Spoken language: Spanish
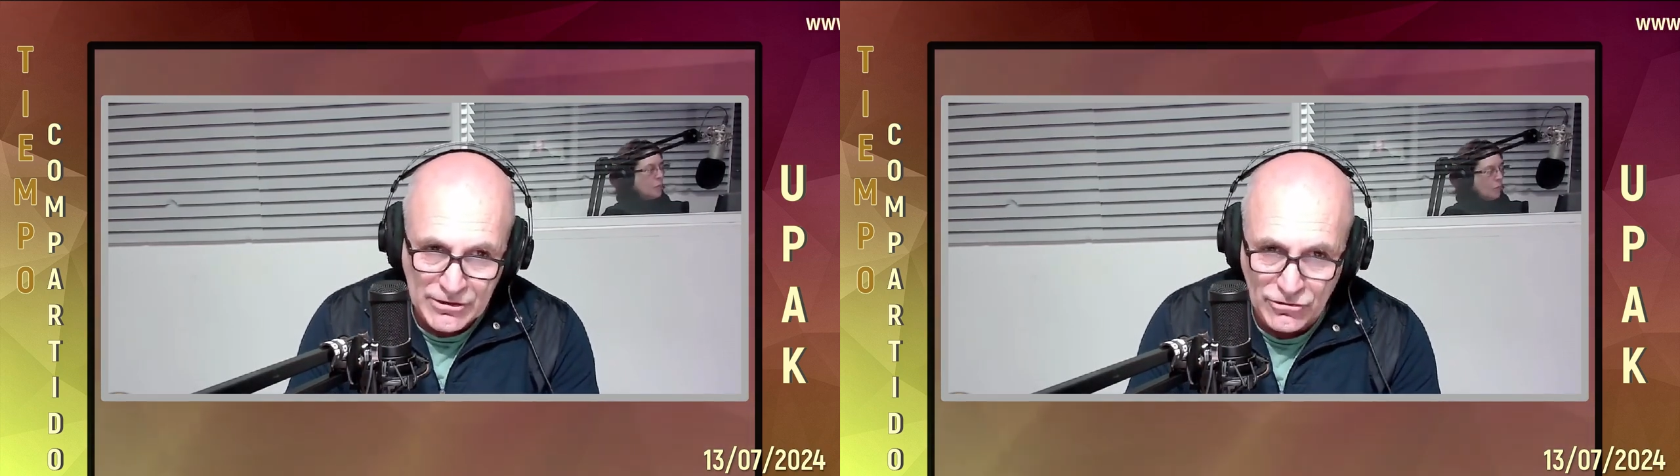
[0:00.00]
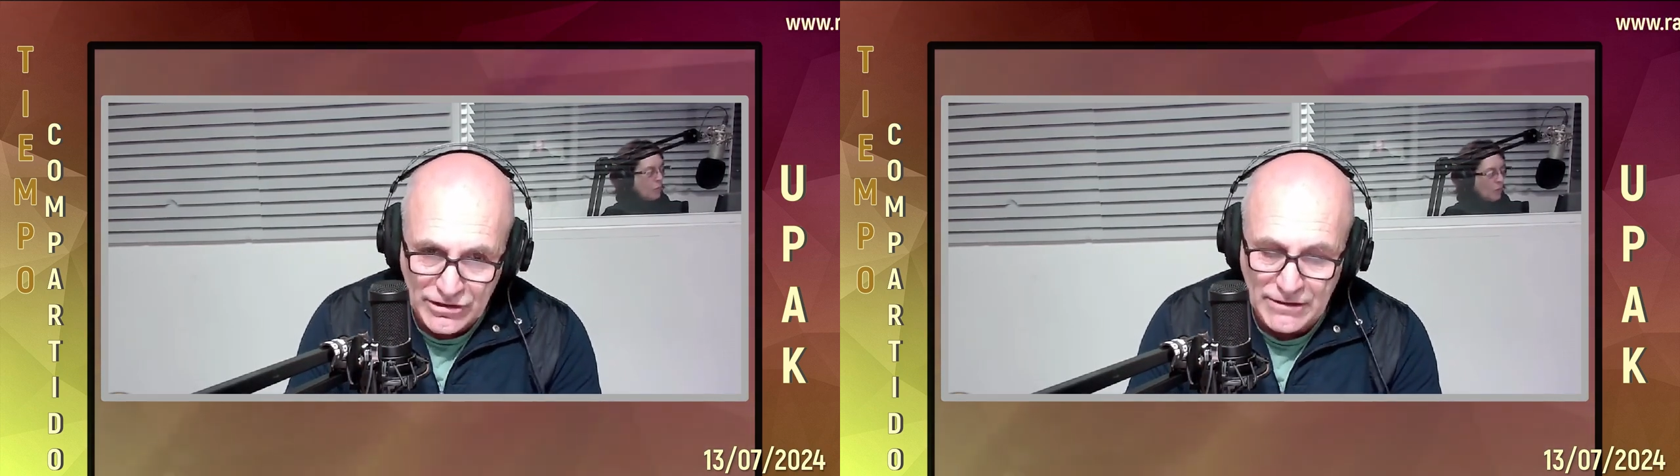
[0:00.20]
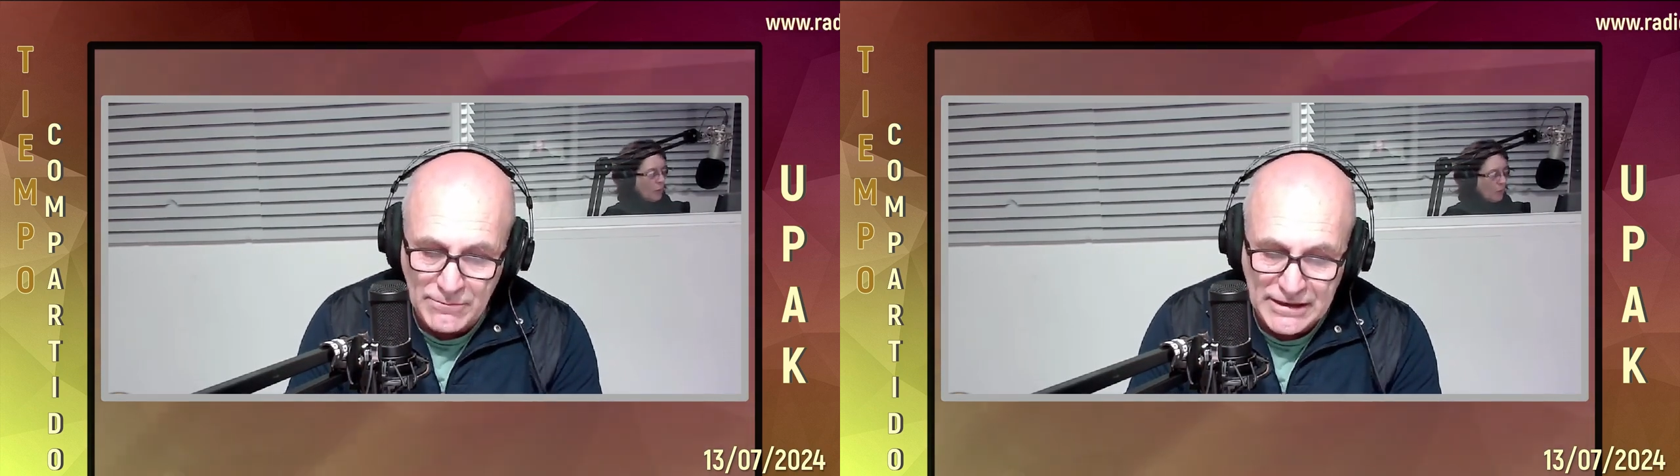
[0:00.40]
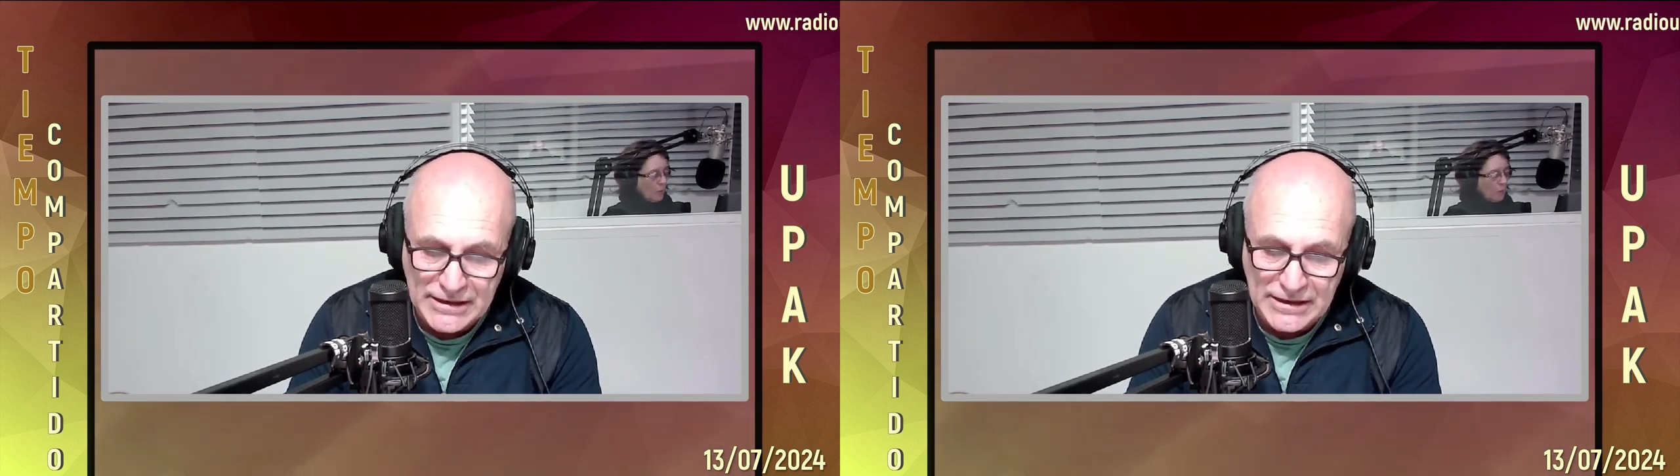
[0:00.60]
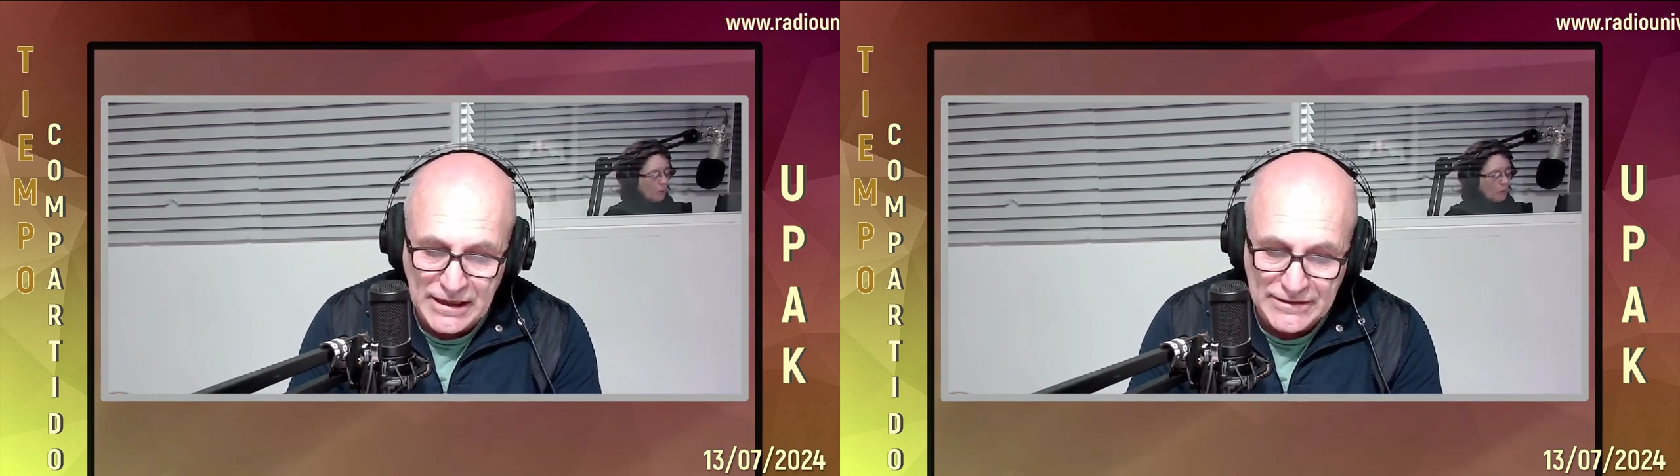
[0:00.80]
no tienen más
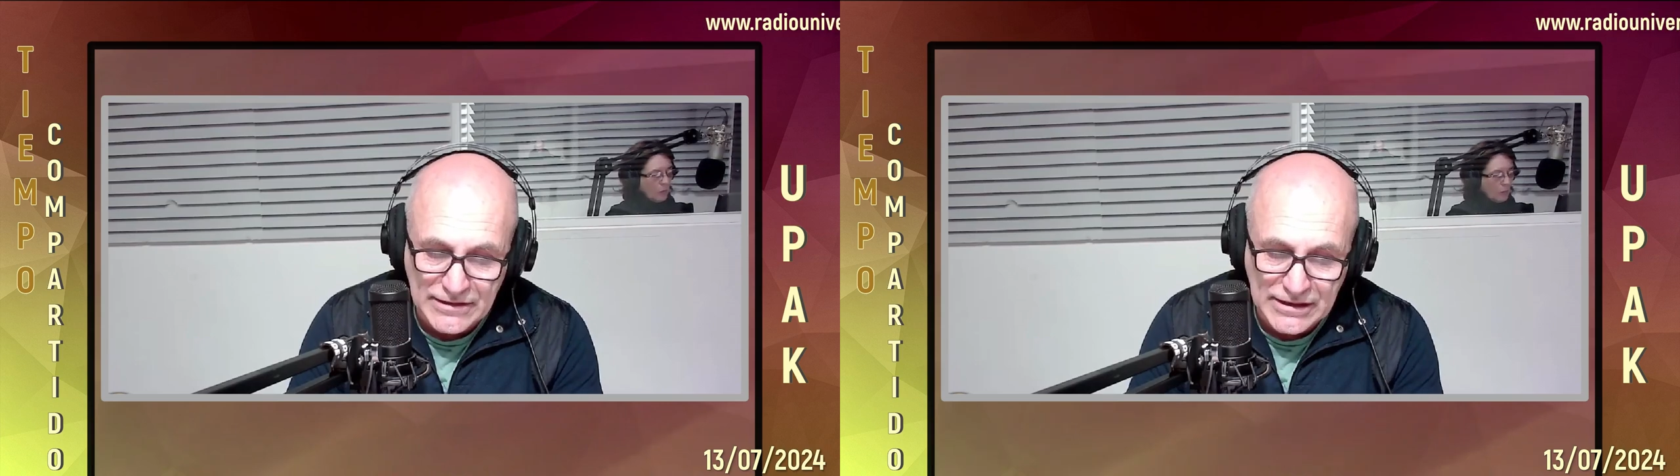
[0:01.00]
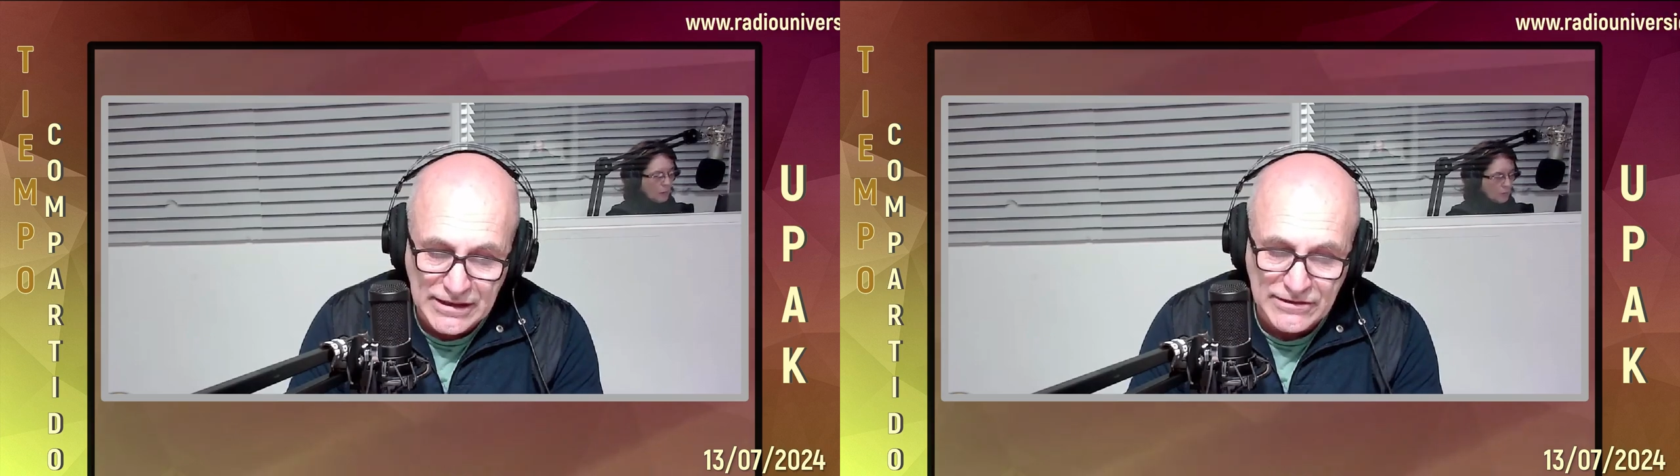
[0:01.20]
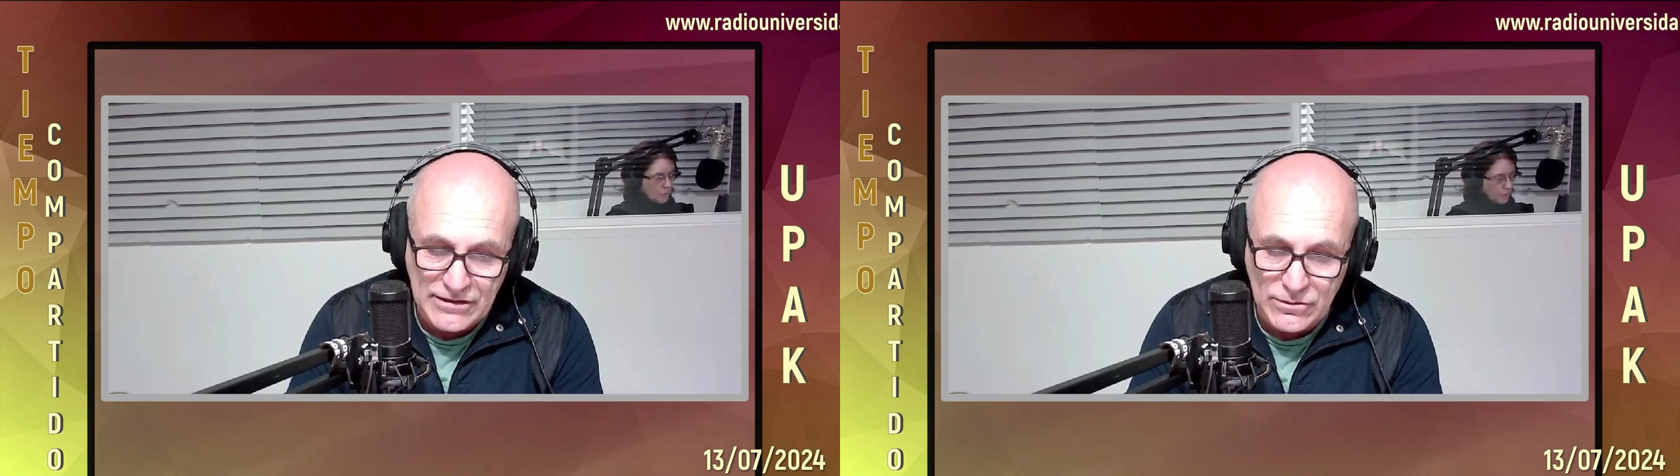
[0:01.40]
que acercarse